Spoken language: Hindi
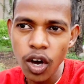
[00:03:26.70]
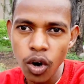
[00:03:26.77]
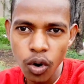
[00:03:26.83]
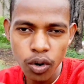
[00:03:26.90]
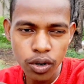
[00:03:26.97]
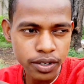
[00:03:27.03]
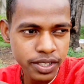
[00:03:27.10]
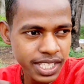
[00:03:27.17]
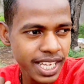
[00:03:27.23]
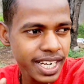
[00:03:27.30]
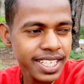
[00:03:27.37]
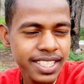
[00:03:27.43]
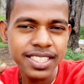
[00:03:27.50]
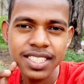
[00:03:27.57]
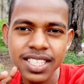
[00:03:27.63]
और
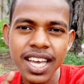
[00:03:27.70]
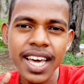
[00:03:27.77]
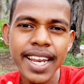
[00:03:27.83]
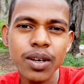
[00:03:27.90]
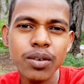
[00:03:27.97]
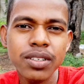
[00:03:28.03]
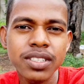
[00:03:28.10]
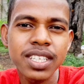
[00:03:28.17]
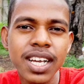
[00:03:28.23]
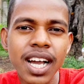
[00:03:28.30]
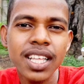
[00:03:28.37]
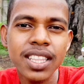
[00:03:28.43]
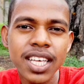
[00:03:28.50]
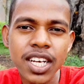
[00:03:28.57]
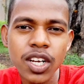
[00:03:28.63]
सारा सारा कुछ
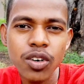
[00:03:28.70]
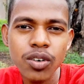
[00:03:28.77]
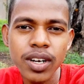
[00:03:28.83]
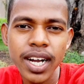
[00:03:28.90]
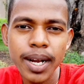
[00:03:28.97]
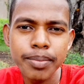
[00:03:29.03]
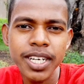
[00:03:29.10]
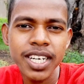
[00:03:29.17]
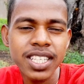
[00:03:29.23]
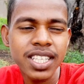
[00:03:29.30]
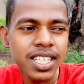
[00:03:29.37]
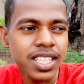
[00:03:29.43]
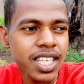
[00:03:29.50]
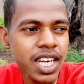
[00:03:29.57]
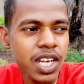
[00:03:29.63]
दिखाता रहूँगा अपडेट
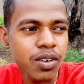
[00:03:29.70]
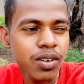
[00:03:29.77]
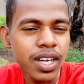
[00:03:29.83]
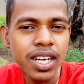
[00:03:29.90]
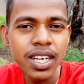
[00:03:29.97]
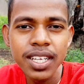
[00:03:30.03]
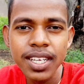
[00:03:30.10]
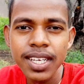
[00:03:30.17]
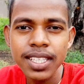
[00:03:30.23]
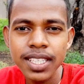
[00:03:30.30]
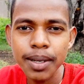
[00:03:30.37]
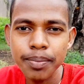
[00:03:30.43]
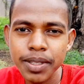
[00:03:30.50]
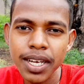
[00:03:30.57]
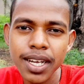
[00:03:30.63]
देता रहूँगा
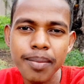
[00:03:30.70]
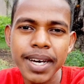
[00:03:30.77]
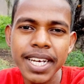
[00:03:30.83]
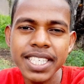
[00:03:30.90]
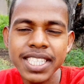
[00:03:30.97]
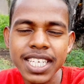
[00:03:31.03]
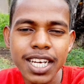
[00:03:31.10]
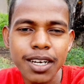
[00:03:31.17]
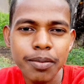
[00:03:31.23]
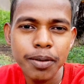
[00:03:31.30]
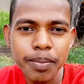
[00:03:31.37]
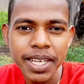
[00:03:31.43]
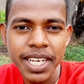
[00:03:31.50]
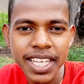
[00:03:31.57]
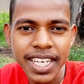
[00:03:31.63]
तब तक हमारे चैनल पर
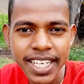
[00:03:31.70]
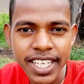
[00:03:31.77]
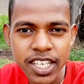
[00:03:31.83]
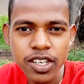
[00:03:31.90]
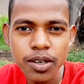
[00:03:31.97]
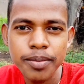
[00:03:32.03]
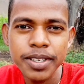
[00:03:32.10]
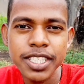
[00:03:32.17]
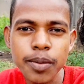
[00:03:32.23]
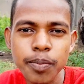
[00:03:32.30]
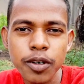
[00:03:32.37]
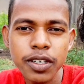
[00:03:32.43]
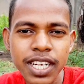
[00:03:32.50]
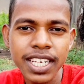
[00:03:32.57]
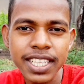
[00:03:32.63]
बने रहिए और हमें
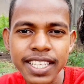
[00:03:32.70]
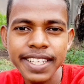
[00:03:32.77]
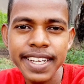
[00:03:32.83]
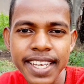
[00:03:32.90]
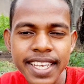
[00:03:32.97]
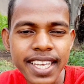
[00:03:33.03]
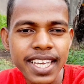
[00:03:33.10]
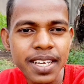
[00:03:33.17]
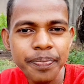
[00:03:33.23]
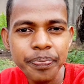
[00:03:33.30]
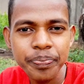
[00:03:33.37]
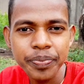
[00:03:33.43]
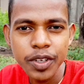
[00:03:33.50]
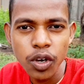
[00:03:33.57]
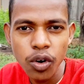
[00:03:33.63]
सपोर्ट करते रहिए और
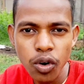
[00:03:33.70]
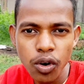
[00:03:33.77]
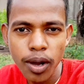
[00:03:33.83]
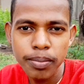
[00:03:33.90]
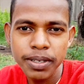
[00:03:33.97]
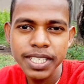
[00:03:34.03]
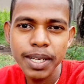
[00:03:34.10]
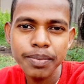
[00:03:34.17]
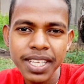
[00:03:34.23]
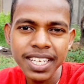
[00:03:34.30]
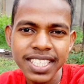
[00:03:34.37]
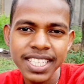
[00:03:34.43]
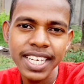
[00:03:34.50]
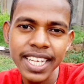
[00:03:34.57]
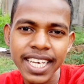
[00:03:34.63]
तो अभी जब
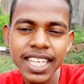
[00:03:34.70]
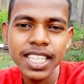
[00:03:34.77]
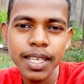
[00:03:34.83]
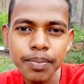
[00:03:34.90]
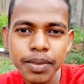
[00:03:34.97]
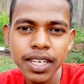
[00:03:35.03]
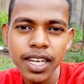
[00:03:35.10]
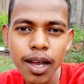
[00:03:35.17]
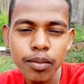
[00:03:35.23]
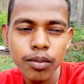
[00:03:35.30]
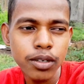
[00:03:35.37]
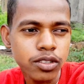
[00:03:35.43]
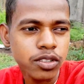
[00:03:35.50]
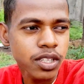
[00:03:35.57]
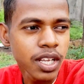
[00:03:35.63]
तक चेन्नई है तब तक आप
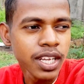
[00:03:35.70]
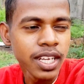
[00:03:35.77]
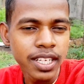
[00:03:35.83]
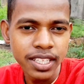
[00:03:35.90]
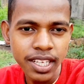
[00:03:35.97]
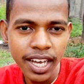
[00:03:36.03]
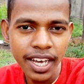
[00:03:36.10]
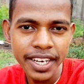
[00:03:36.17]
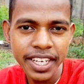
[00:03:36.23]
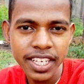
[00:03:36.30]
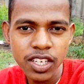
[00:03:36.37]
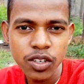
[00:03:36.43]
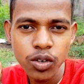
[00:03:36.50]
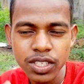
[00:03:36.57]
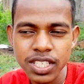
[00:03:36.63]
लोग आने
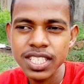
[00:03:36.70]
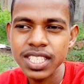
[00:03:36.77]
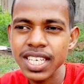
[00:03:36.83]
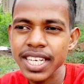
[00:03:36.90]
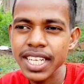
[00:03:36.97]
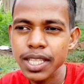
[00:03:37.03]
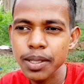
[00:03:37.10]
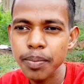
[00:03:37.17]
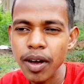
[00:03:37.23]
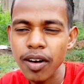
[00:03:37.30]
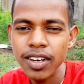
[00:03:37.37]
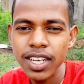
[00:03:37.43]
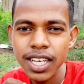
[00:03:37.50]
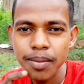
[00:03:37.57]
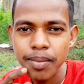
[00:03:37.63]
की कोशिश करें
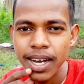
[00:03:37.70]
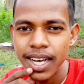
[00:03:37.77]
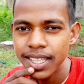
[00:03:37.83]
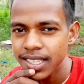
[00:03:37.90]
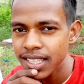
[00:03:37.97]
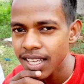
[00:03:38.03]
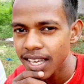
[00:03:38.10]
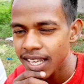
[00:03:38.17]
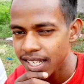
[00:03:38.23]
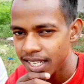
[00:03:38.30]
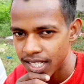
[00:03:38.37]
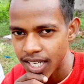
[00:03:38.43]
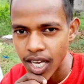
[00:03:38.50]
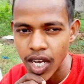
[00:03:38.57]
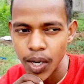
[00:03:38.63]
दीपावली के बाद
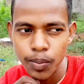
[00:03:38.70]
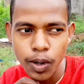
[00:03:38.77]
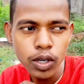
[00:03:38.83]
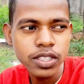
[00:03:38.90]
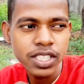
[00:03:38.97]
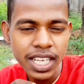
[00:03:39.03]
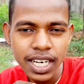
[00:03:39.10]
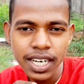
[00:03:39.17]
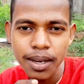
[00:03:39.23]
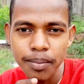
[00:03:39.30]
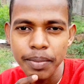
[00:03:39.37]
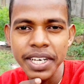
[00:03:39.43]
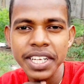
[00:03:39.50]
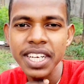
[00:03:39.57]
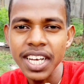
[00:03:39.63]
बहुत सारा
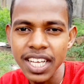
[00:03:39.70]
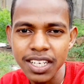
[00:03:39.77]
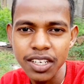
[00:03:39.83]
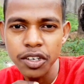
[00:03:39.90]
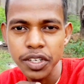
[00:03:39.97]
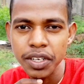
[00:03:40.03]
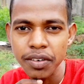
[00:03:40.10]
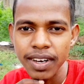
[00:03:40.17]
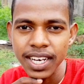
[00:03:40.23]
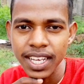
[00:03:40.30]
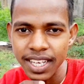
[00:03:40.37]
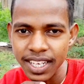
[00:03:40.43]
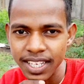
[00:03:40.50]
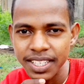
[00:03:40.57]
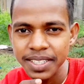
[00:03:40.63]
कंपनी खाली होने वाला
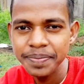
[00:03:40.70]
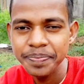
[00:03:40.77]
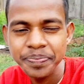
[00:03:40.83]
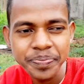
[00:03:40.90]
है